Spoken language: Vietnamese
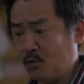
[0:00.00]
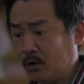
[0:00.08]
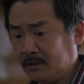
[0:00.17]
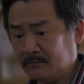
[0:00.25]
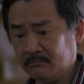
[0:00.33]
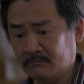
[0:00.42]

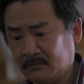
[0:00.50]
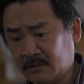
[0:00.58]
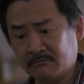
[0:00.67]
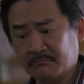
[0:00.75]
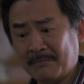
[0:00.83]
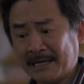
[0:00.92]
Muốn
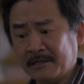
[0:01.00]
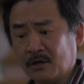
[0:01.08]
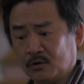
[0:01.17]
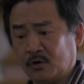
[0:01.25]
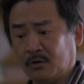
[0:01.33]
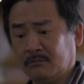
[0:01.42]
bắt
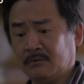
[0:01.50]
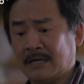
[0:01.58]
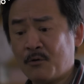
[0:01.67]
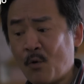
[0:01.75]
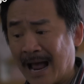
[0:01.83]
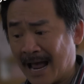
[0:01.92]
được con
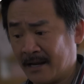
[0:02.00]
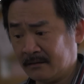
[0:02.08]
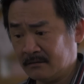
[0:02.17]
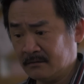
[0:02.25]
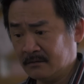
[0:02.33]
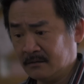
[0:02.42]
cá quả ấy,
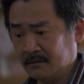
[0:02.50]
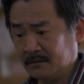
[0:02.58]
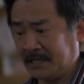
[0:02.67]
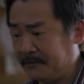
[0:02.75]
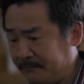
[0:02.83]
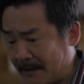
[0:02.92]

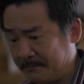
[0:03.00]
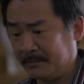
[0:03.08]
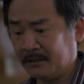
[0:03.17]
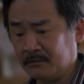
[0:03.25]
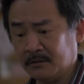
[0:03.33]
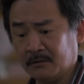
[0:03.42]
thì phải
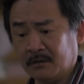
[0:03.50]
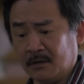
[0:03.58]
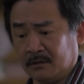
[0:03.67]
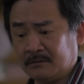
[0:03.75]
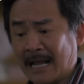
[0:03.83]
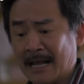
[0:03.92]
biết
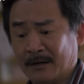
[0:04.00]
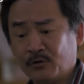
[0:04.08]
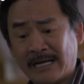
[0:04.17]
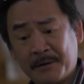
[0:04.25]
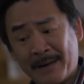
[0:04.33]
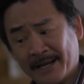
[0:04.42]
thả
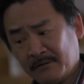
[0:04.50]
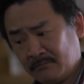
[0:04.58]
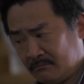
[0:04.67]
con nhái bén.